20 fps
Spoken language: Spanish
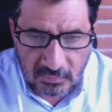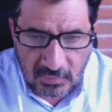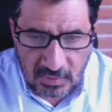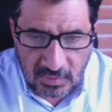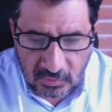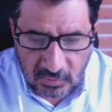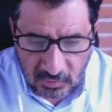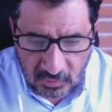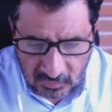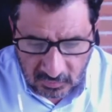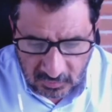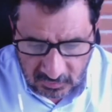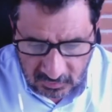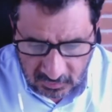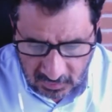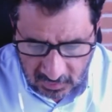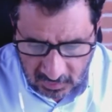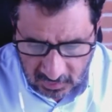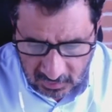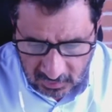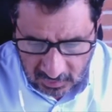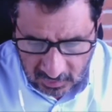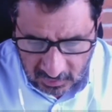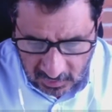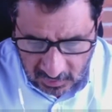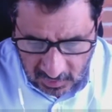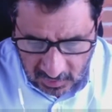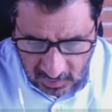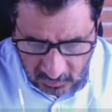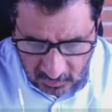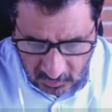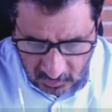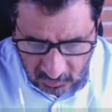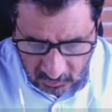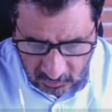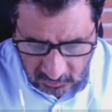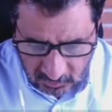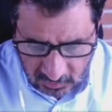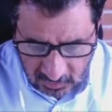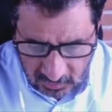Entonces, eh,
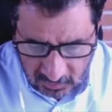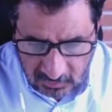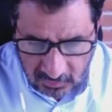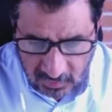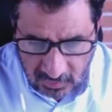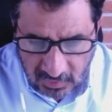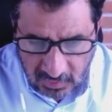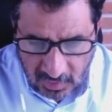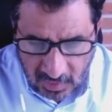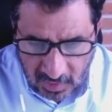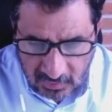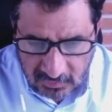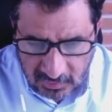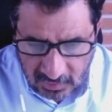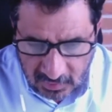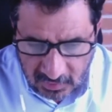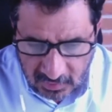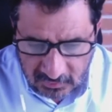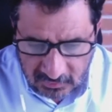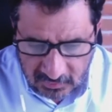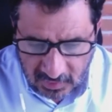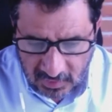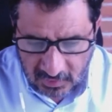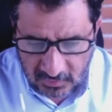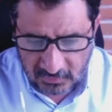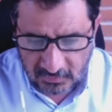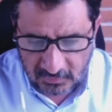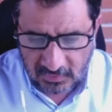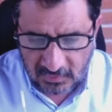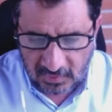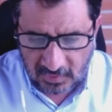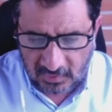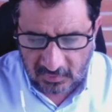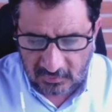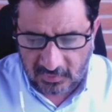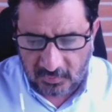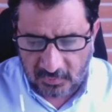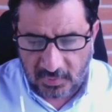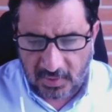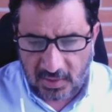queríamos eh, hacer
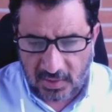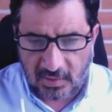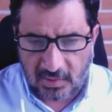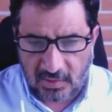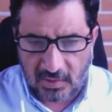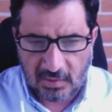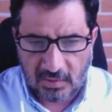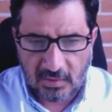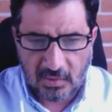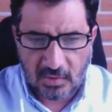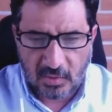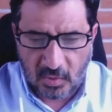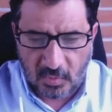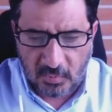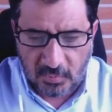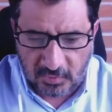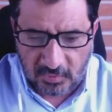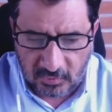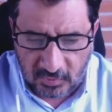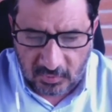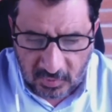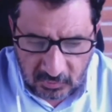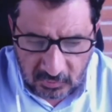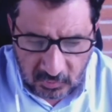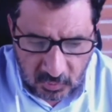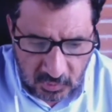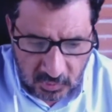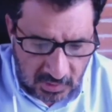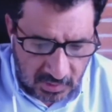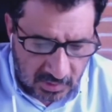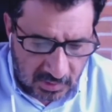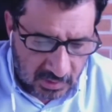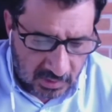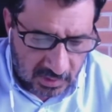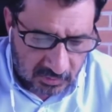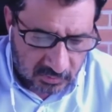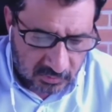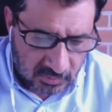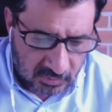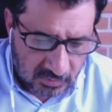este panel con personas que hubieran
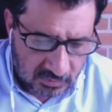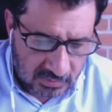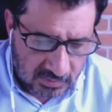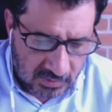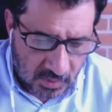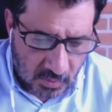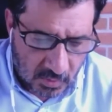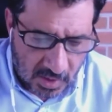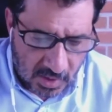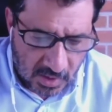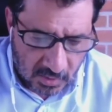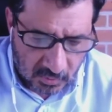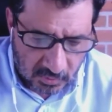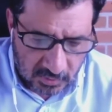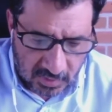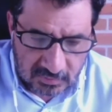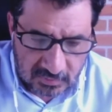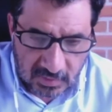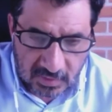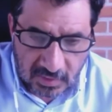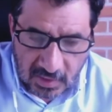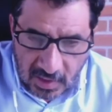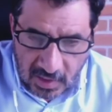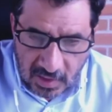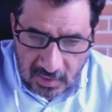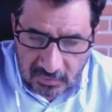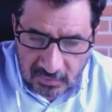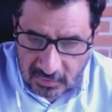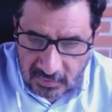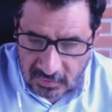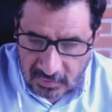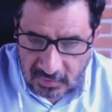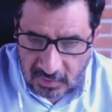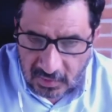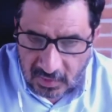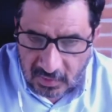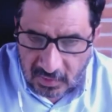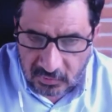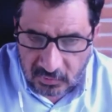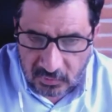hecho ese trabajo de acercarse desde
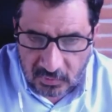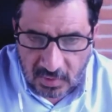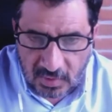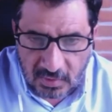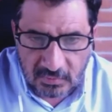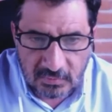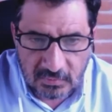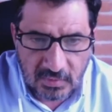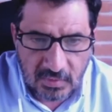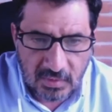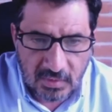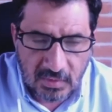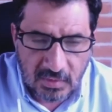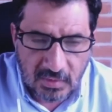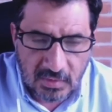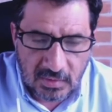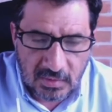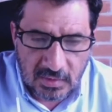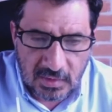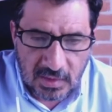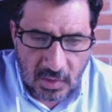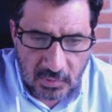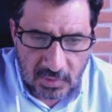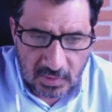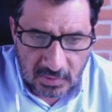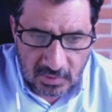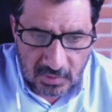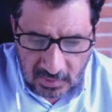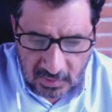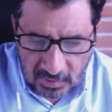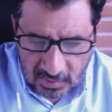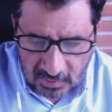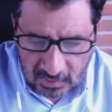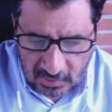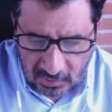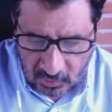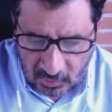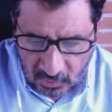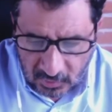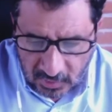la ciudad y haber eh,
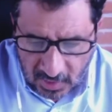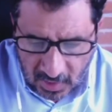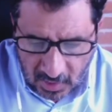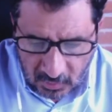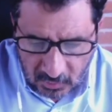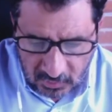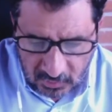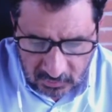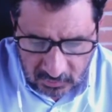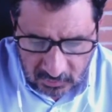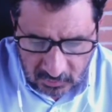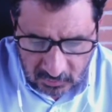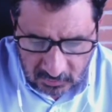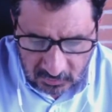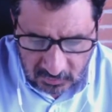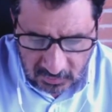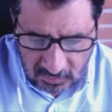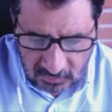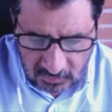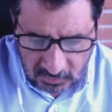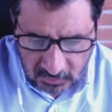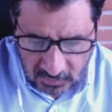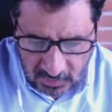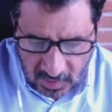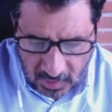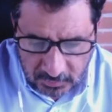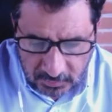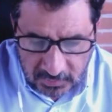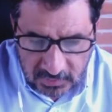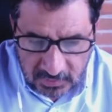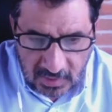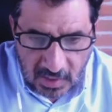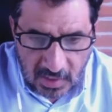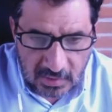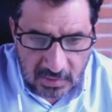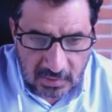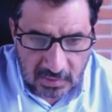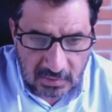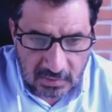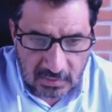logrado entonces
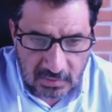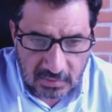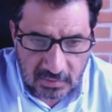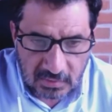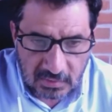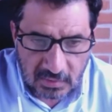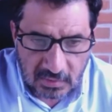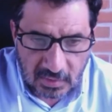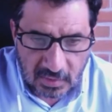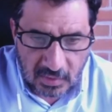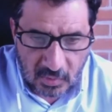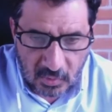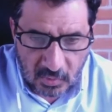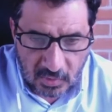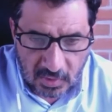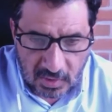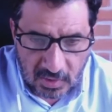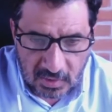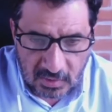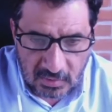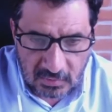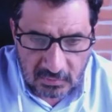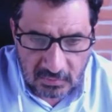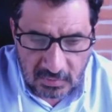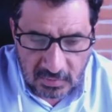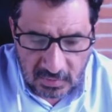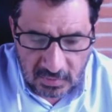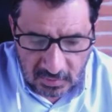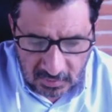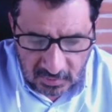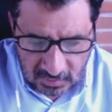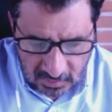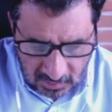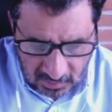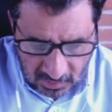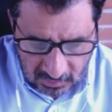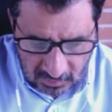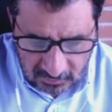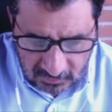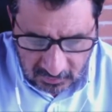captar y, recoger
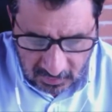la